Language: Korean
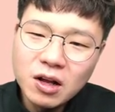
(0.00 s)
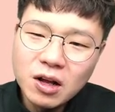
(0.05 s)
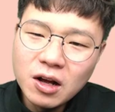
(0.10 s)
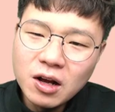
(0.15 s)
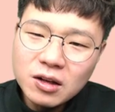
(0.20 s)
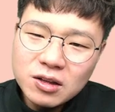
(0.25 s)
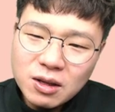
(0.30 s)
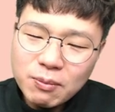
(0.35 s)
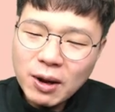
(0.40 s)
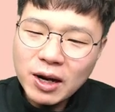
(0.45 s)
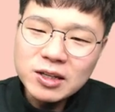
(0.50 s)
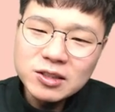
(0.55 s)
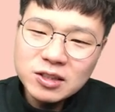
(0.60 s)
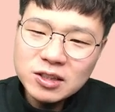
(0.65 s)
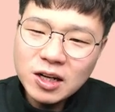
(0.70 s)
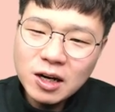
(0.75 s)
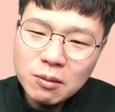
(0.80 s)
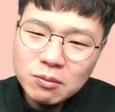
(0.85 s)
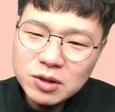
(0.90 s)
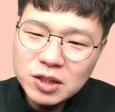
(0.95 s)
근데 많은
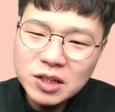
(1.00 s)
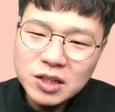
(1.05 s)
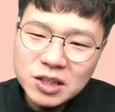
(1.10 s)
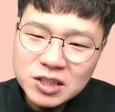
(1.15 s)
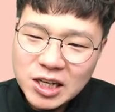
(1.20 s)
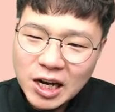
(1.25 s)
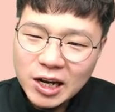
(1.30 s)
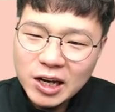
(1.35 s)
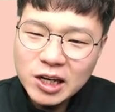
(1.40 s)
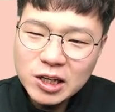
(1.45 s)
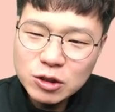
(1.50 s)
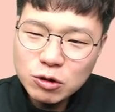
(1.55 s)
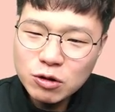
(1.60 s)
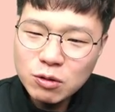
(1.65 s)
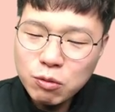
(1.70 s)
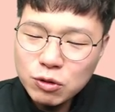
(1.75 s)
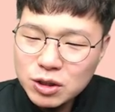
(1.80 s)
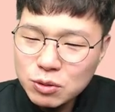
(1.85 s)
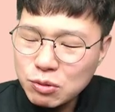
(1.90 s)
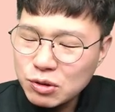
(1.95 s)
사람들이 이 장기적으로
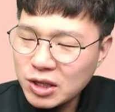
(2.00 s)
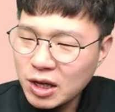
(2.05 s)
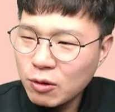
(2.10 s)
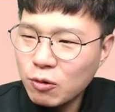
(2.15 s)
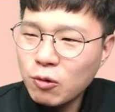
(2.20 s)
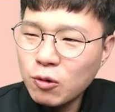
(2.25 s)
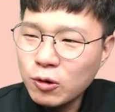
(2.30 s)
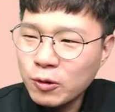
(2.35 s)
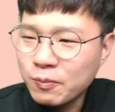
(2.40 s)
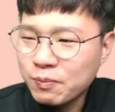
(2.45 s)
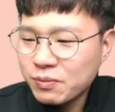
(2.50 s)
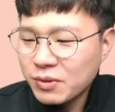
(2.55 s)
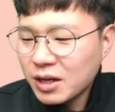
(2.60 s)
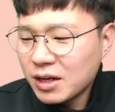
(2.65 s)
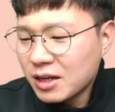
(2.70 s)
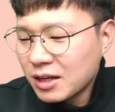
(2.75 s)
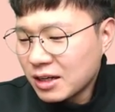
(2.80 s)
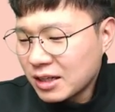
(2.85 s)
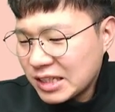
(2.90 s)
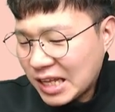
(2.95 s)
보지 못하고
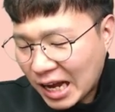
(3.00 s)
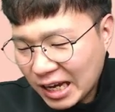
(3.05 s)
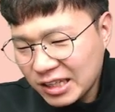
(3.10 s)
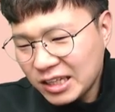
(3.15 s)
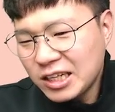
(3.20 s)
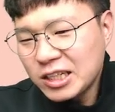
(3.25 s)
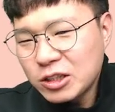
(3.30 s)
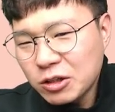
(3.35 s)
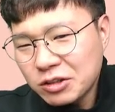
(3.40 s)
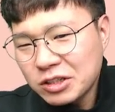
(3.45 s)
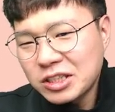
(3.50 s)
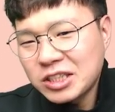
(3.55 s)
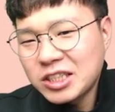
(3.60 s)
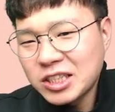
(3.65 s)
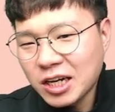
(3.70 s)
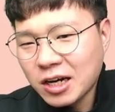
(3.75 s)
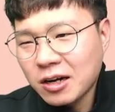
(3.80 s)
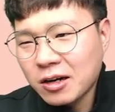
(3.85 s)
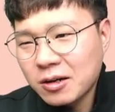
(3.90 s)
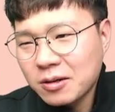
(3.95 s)
단기적인
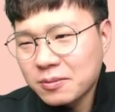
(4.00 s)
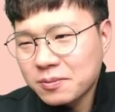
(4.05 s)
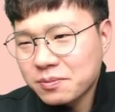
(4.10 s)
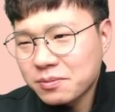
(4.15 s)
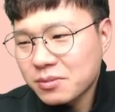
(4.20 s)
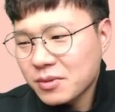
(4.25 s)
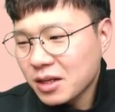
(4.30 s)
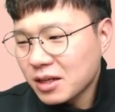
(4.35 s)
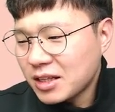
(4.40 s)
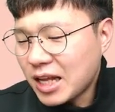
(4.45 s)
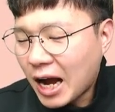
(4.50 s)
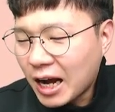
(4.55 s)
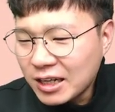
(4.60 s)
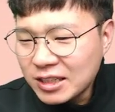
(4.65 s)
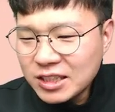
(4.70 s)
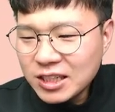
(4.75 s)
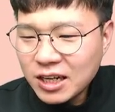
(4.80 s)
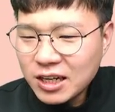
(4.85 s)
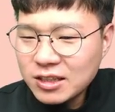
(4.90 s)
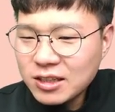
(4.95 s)
시야,
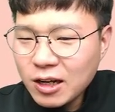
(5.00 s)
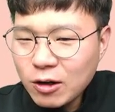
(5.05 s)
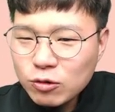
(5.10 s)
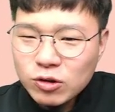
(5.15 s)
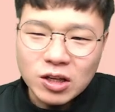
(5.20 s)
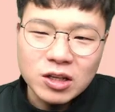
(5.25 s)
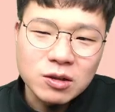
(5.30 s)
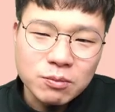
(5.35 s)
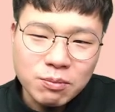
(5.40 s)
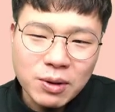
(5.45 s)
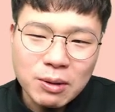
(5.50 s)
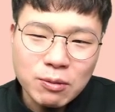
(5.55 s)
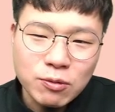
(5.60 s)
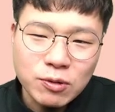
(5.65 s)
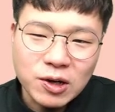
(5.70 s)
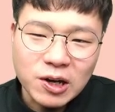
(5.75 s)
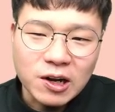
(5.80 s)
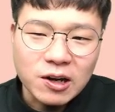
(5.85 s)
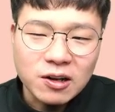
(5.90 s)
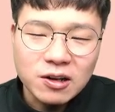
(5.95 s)
당장의 살 어떻게든
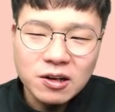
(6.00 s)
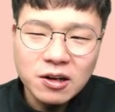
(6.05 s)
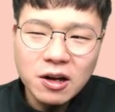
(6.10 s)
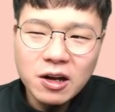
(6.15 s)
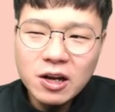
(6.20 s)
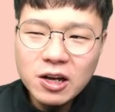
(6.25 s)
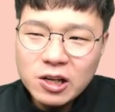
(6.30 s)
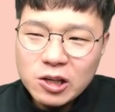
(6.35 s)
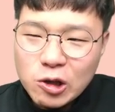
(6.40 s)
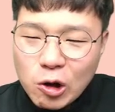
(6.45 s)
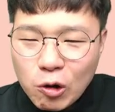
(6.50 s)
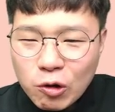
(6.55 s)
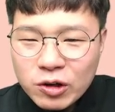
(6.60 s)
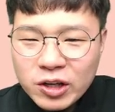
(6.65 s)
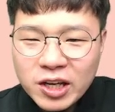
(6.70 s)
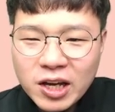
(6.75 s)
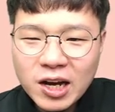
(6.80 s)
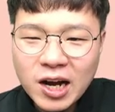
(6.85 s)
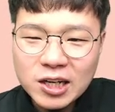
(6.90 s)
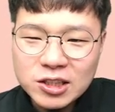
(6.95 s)
빼볼까
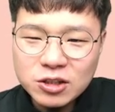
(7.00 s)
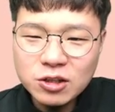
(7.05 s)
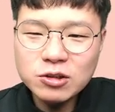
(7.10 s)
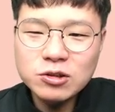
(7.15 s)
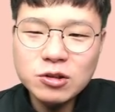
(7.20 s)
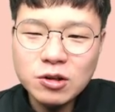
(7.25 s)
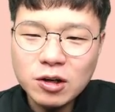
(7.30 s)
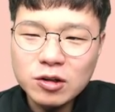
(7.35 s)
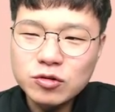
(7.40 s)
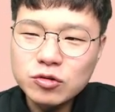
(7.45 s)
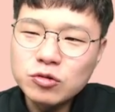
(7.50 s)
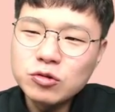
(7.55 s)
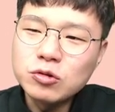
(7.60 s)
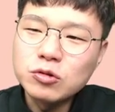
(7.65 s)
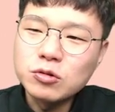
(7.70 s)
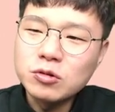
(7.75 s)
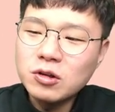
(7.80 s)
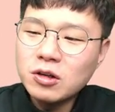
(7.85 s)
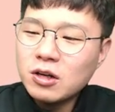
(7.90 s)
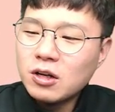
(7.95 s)
여기에 갇혀
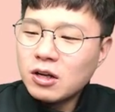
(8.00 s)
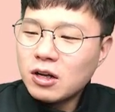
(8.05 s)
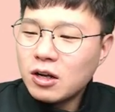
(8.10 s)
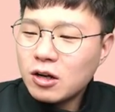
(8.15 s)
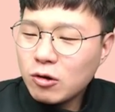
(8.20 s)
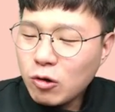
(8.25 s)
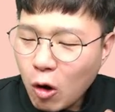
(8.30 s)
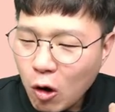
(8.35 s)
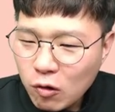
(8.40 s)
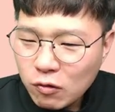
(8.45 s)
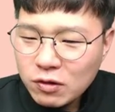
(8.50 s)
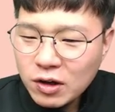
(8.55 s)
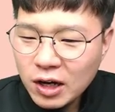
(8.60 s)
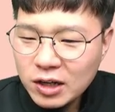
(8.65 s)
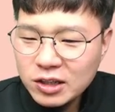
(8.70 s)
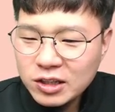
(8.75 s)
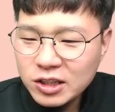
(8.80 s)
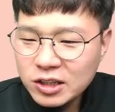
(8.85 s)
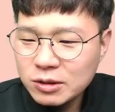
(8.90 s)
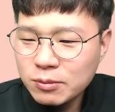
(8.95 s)
있어가지고
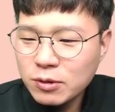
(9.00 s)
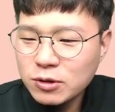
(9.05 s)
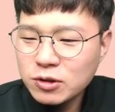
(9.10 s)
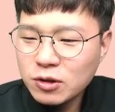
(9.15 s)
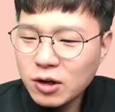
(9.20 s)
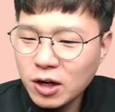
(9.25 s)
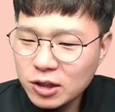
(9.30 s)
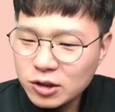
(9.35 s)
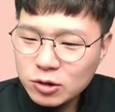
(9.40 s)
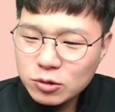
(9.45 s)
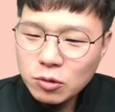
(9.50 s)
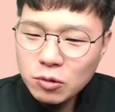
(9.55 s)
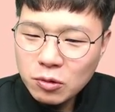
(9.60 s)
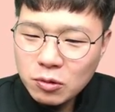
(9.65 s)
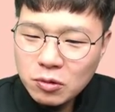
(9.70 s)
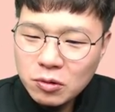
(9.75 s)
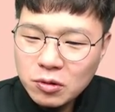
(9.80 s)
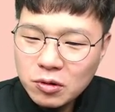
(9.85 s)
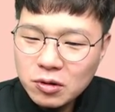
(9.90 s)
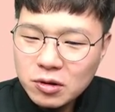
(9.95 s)
건강을 잃으면서까지도
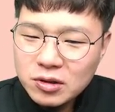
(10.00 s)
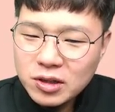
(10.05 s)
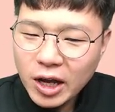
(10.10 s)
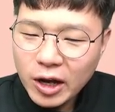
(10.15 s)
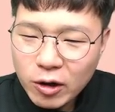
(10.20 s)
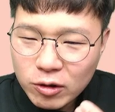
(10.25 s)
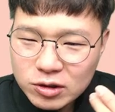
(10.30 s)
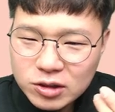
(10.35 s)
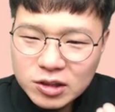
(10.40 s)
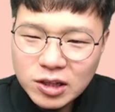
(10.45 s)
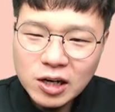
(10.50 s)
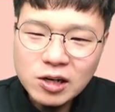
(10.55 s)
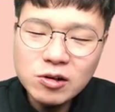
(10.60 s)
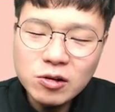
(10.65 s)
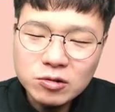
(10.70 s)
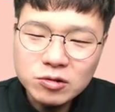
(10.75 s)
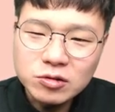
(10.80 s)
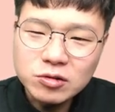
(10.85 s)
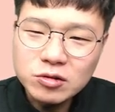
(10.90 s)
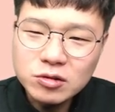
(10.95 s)
다이어트를
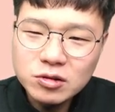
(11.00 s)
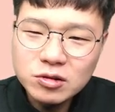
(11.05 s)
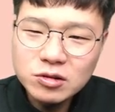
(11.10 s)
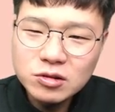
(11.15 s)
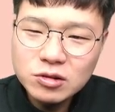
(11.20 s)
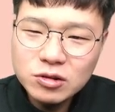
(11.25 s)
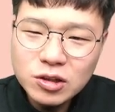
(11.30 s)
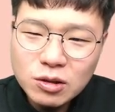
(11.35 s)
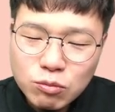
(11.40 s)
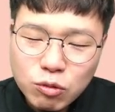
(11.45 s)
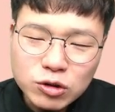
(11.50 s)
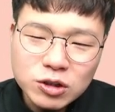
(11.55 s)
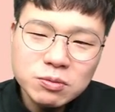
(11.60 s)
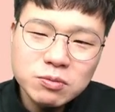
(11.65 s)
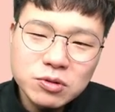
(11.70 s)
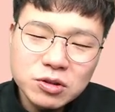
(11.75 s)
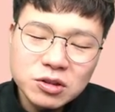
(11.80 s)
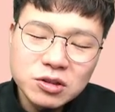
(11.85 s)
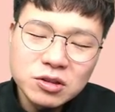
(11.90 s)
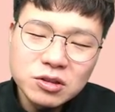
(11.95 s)
하려는 그런
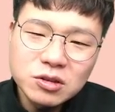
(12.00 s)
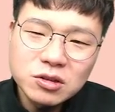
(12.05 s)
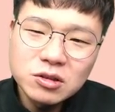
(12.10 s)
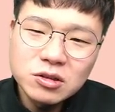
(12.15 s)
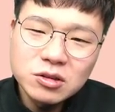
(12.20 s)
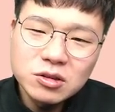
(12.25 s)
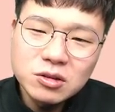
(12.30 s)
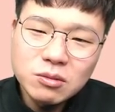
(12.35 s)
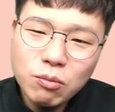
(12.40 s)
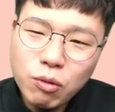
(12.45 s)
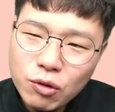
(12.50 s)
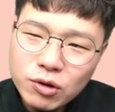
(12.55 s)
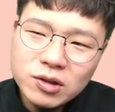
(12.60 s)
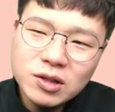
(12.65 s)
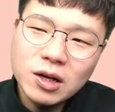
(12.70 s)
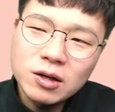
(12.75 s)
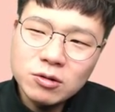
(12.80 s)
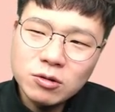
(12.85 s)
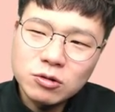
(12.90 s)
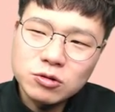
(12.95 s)
모습들을
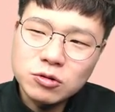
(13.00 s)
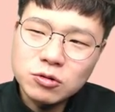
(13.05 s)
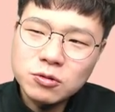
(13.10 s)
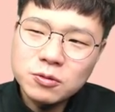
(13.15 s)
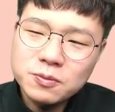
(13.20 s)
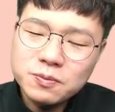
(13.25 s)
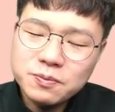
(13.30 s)
보인다는 거죠.